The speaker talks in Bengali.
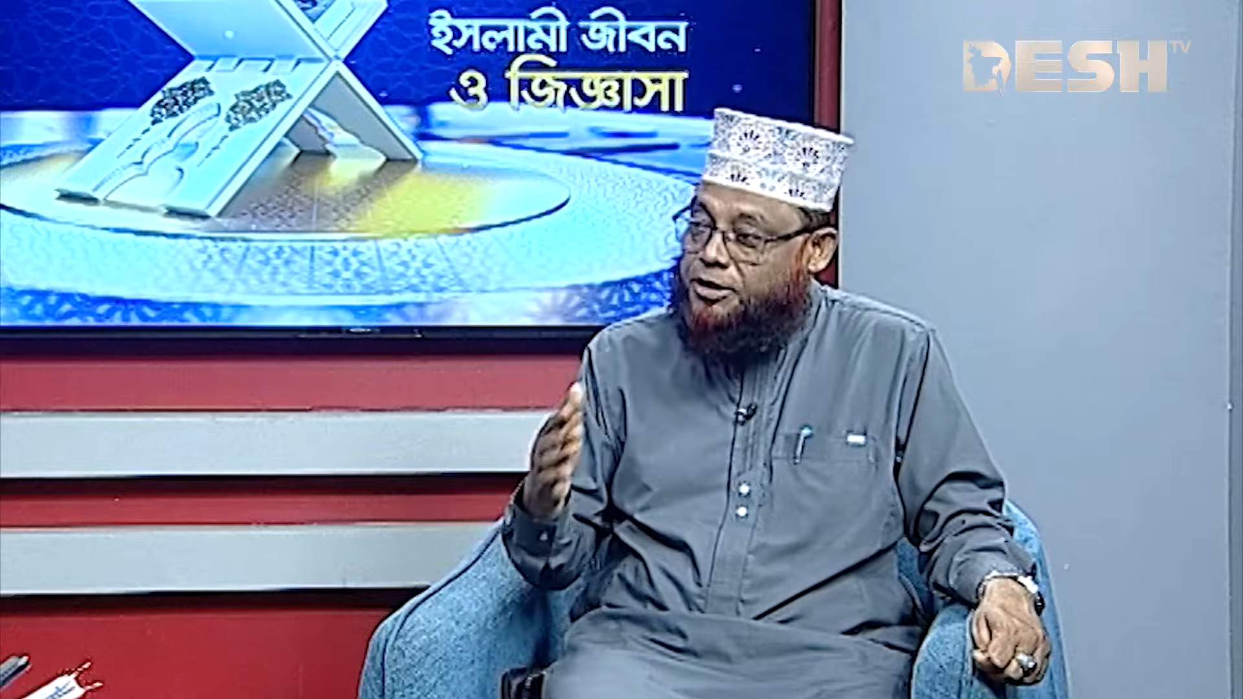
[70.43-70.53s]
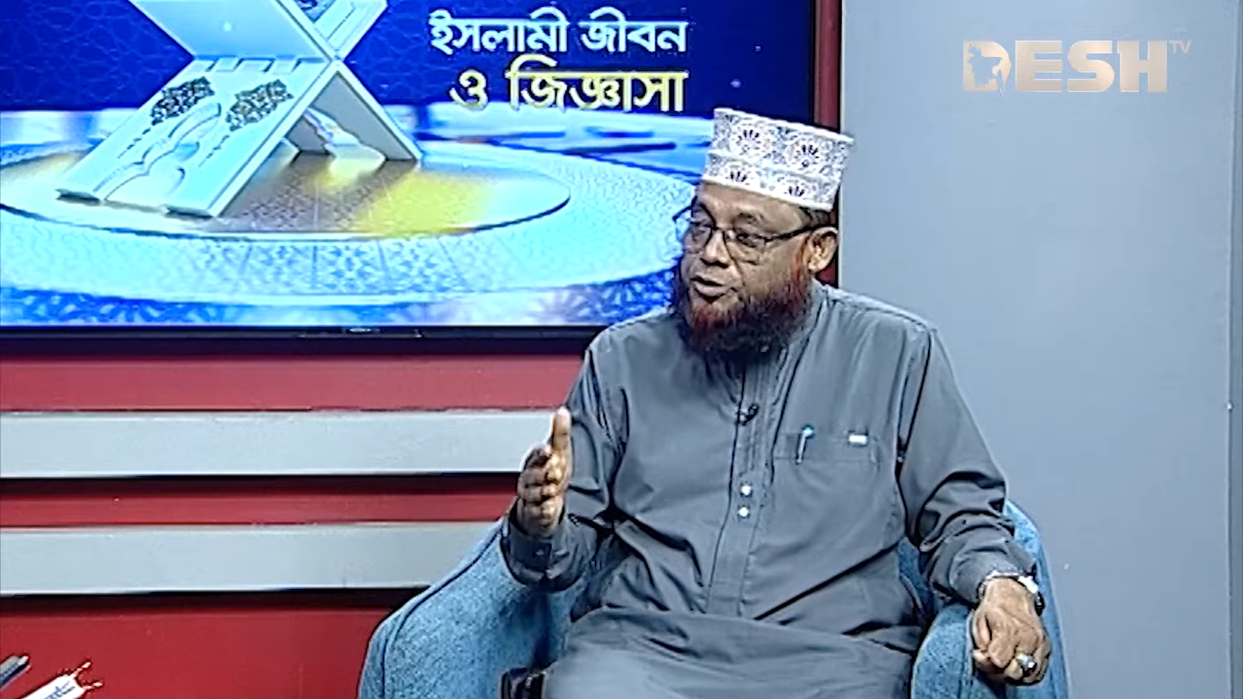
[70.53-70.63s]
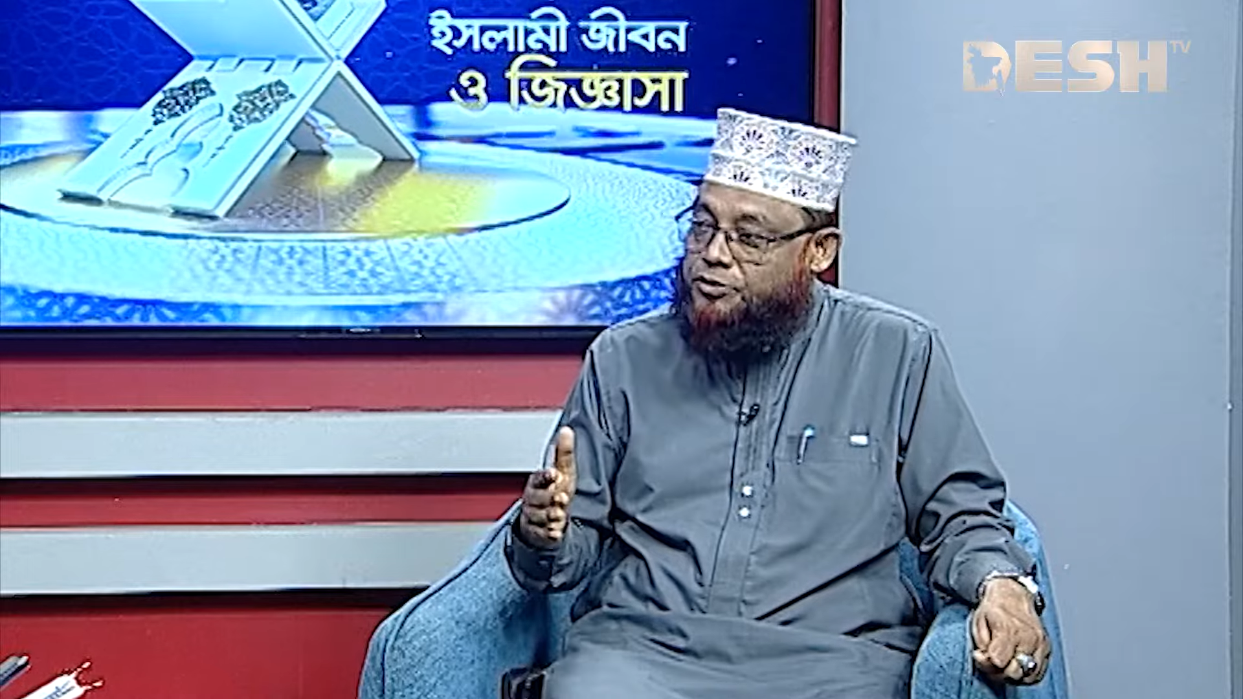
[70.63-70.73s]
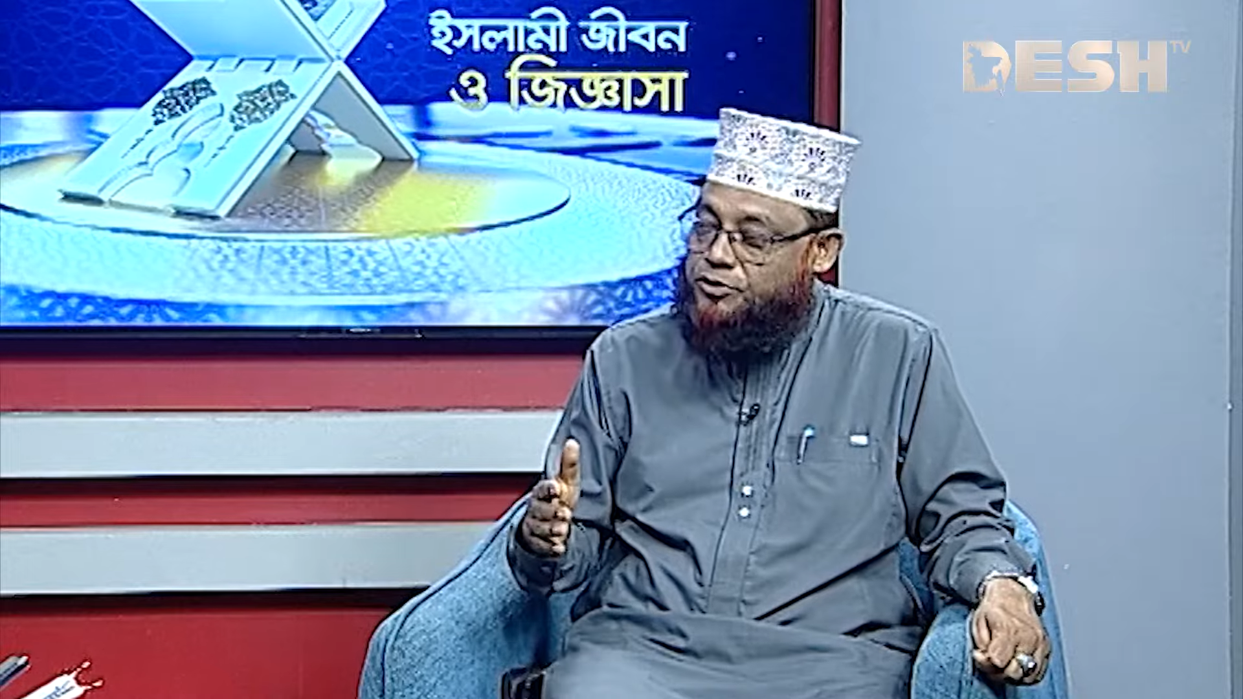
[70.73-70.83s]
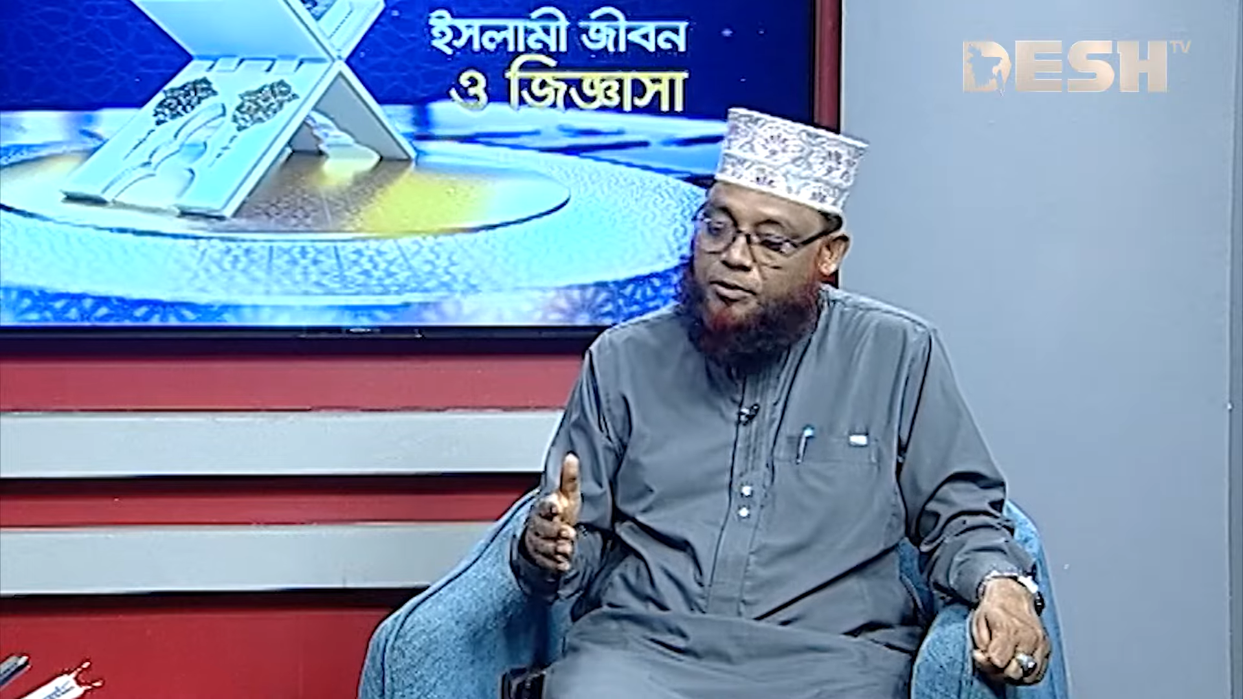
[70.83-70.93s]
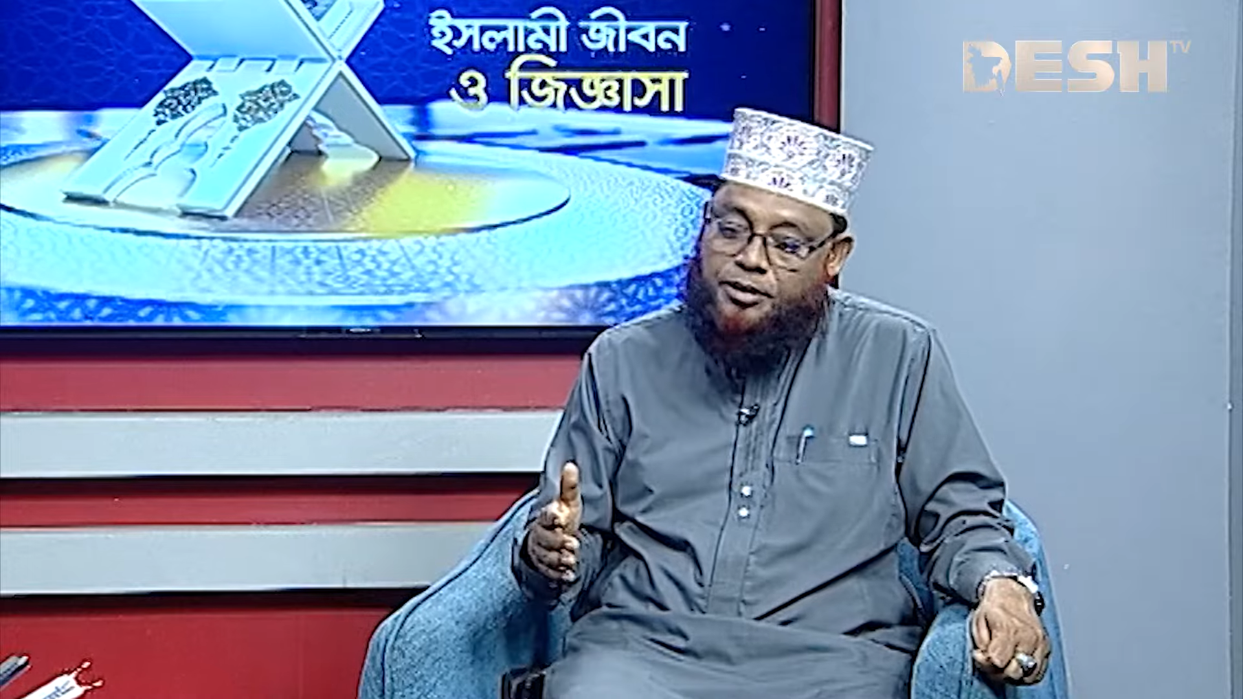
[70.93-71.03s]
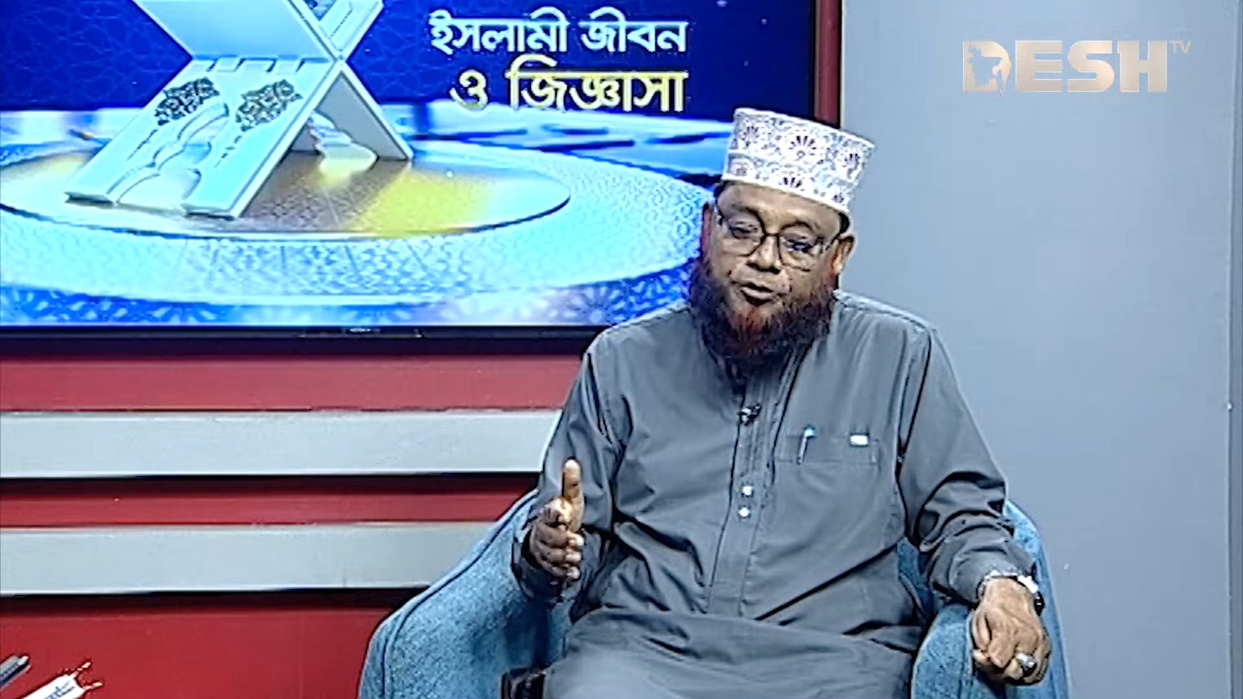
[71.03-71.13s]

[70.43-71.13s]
পাশ করতে হবে এই